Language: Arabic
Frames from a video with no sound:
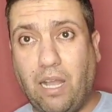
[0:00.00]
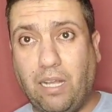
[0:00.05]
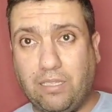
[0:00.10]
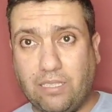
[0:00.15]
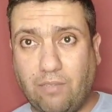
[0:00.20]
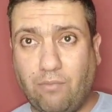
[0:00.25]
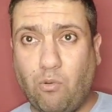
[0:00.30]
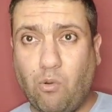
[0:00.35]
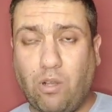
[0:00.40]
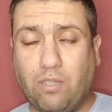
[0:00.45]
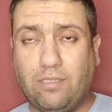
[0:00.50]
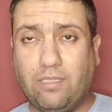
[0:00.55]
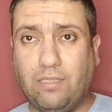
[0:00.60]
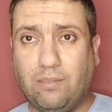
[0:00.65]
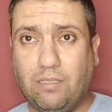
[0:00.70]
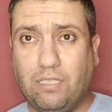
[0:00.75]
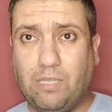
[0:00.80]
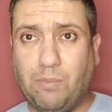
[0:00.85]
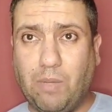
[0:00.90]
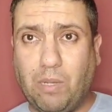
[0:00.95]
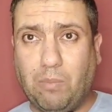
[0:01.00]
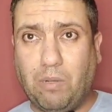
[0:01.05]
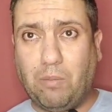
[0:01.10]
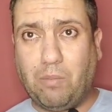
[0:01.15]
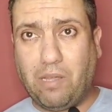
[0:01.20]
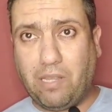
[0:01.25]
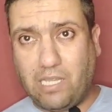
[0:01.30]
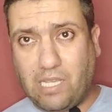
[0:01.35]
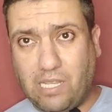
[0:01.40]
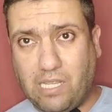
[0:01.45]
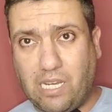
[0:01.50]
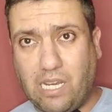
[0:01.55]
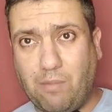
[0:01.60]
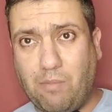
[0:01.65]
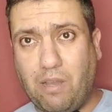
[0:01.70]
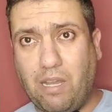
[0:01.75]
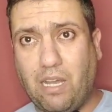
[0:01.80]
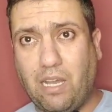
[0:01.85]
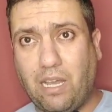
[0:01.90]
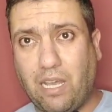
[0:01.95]
حتى في وقت جمال بالماضي تعادلنا
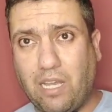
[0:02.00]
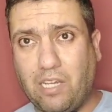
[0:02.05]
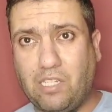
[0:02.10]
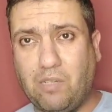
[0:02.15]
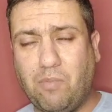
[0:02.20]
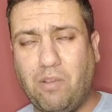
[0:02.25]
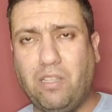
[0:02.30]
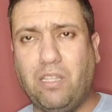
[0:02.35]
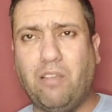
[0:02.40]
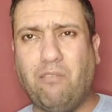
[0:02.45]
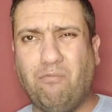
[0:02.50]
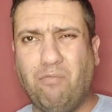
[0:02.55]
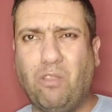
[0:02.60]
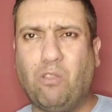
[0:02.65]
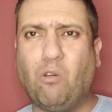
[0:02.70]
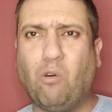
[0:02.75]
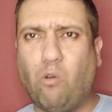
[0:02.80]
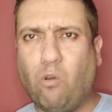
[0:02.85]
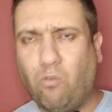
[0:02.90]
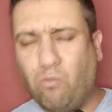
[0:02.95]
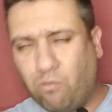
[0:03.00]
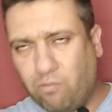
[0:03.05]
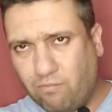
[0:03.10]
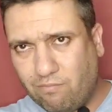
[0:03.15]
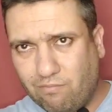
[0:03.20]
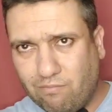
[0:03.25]
معها خارج الميدان ظروف